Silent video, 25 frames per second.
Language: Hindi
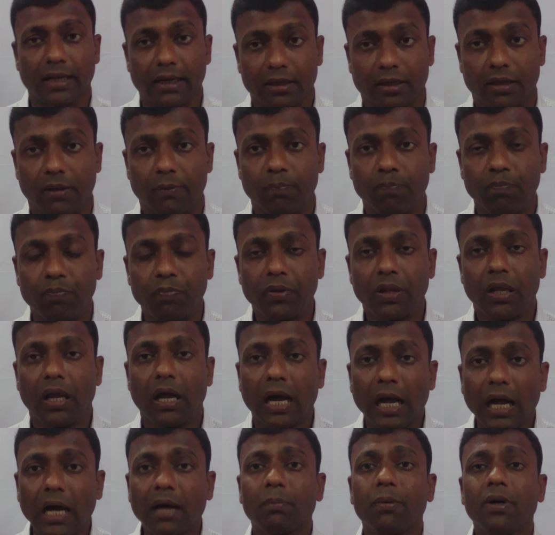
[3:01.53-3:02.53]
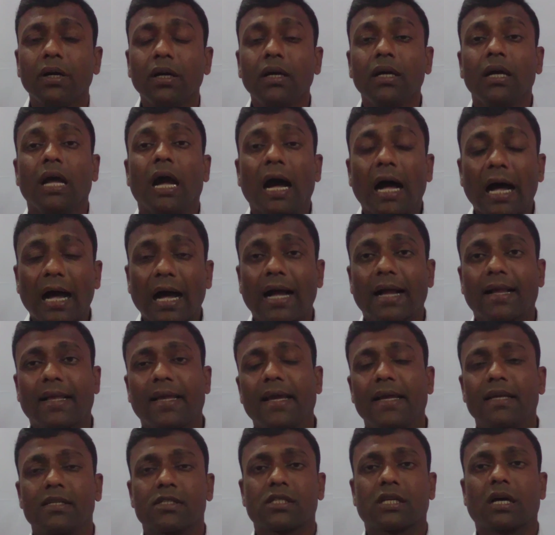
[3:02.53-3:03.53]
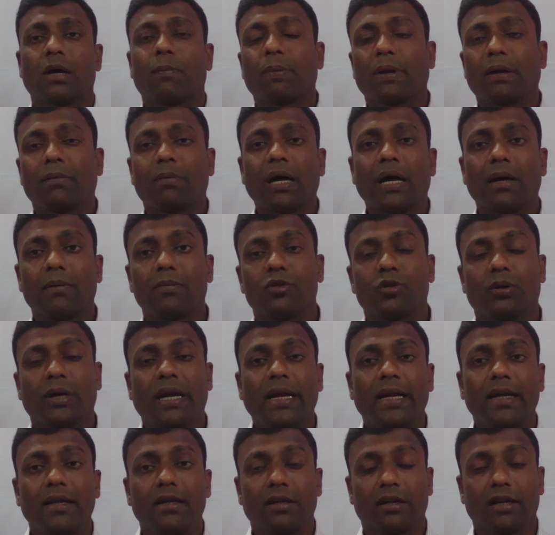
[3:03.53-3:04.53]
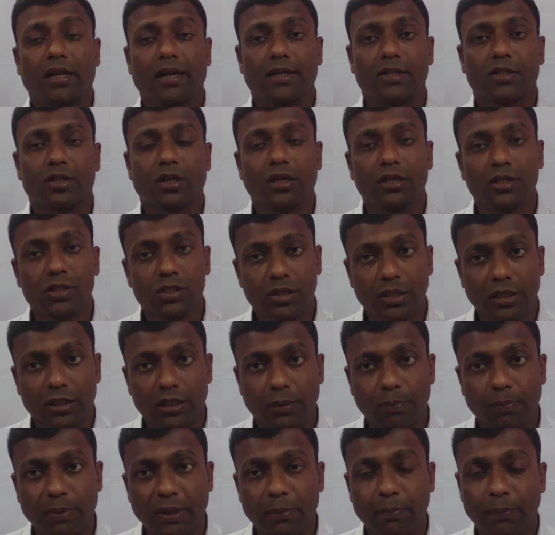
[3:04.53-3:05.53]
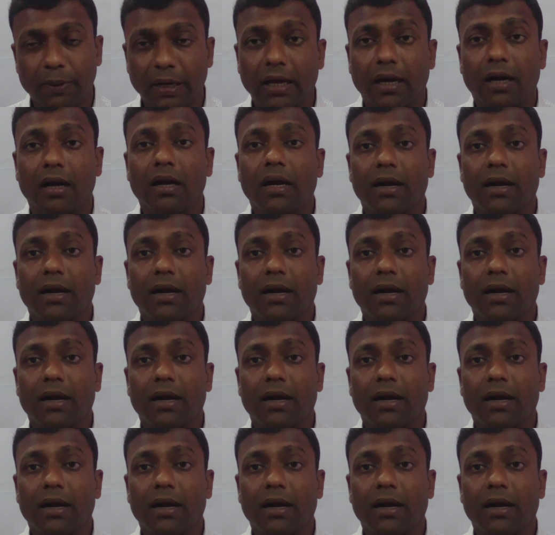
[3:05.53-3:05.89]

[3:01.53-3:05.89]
तक अब आगे इसका प्रभाव जो है इंटरनेशनल स्थिति पर पड़ा